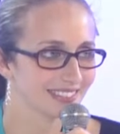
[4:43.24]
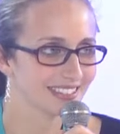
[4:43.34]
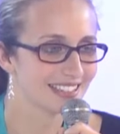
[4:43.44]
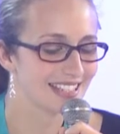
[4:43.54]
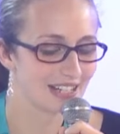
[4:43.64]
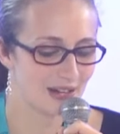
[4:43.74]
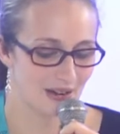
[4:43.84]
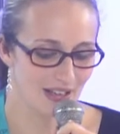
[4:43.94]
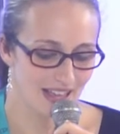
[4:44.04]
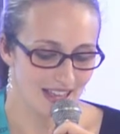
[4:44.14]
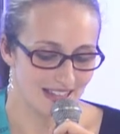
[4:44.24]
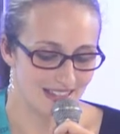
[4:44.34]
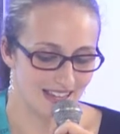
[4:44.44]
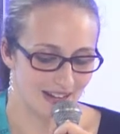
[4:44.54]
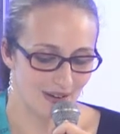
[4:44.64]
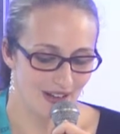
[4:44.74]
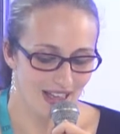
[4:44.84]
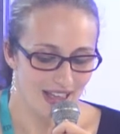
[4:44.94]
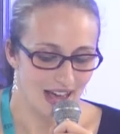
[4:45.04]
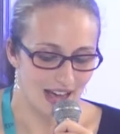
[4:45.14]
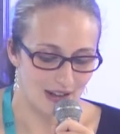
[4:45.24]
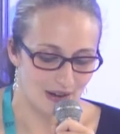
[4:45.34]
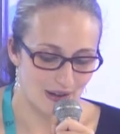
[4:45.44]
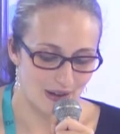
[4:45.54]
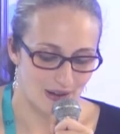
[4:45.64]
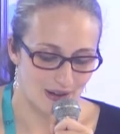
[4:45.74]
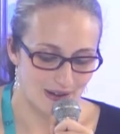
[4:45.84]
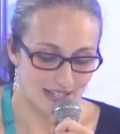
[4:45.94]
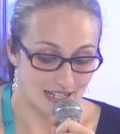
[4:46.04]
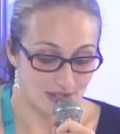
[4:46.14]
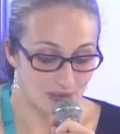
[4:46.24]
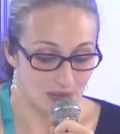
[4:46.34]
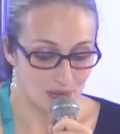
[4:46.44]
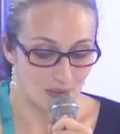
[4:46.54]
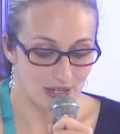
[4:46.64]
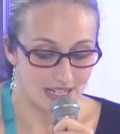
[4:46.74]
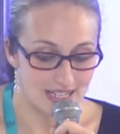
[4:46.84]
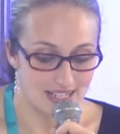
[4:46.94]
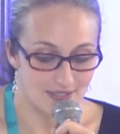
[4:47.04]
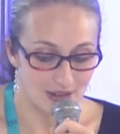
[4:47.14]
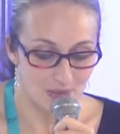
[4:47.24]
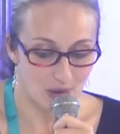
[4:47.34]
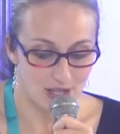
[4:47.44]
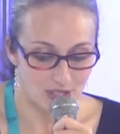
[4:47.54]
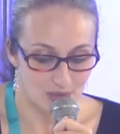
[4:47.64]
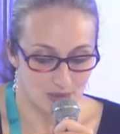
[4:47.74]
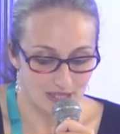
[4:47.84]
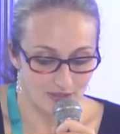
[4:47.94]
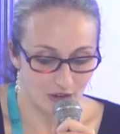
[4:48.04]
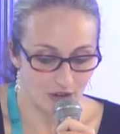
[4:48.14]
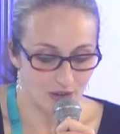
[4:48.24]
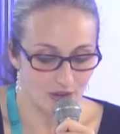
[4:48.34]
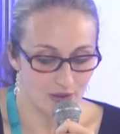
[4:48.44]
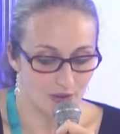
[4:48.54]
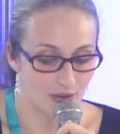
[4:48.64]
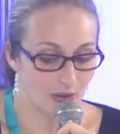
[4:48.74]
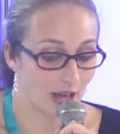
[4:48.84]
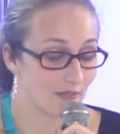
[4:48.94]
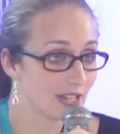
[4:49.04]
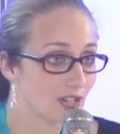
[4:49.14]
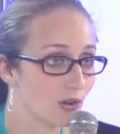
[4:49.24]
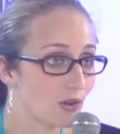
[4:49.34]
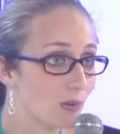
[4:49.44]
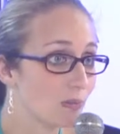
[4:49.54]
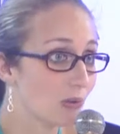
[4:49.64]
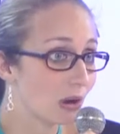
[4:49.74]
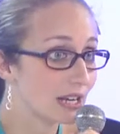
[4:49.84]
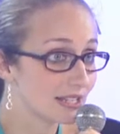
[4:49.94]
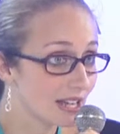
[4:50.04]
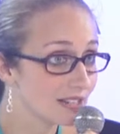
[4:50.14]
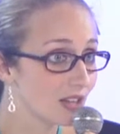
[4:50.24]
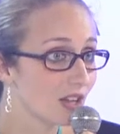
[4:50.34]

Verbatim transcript: D'accord, d'accord. Alors, euh, quels sont justement les événements à suivre euh, avec euh, Point Alsace,